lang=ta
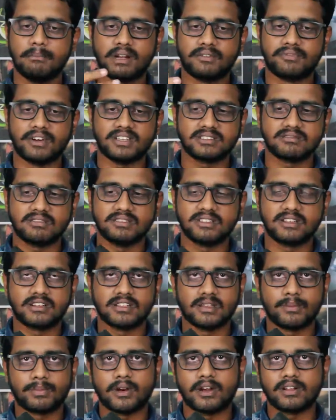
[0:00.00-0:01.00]
பட் ஃபஸ்ட்டு வந்துட்டு
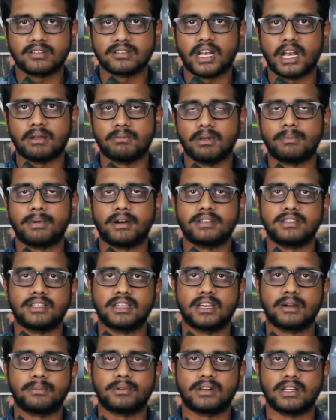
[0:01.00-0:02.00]
இந்த ப்ராடக்ட்ஸ் எல்லாமே
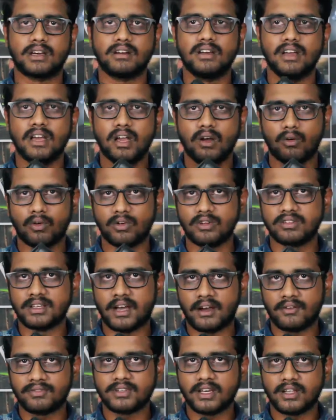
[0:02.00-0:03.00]
பார்த்தீங்க அப்படின்னா ஒன்று
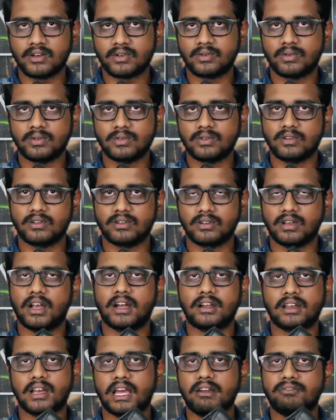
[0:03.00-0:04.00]
சாஃப்ட்டாக இருக்கும்
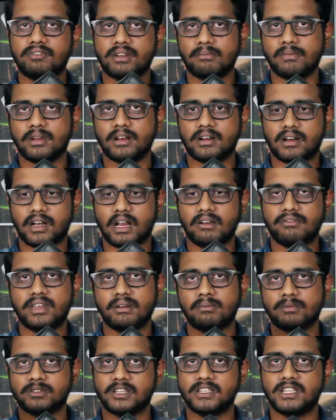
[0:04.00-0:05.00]
இல்லாட்டி லைஃப் டைம் லைஃப்
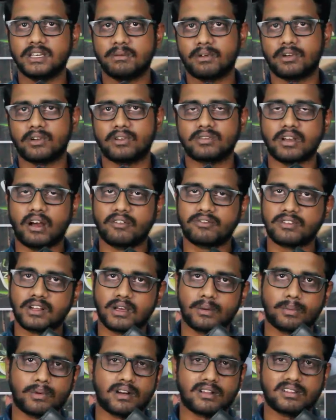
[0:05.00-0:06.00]
டைம் வந்து அதிகமாக இருக்கும் சாஃப்ட்வேர்
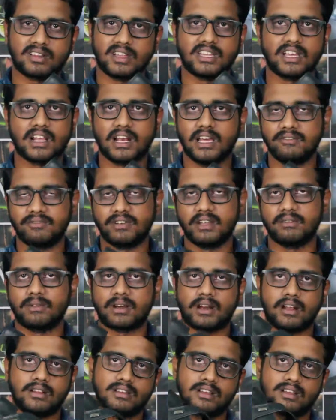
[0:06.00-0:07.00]
இருக்க ப்ராடக்ட்ஸ் அதிக லைஃப் டைம்
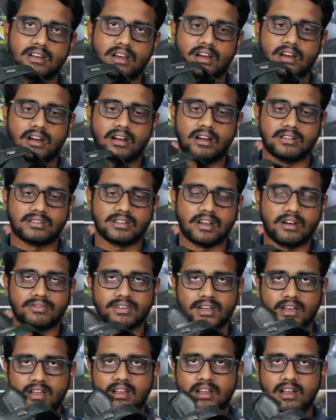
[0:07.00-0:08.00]
வராது
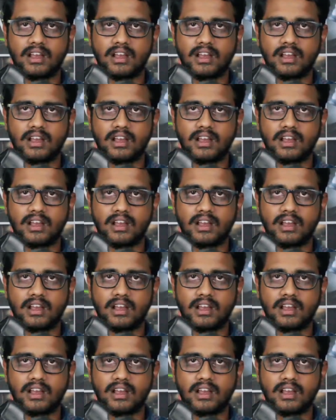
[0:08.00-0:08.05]
சாஃப்ட்வேர்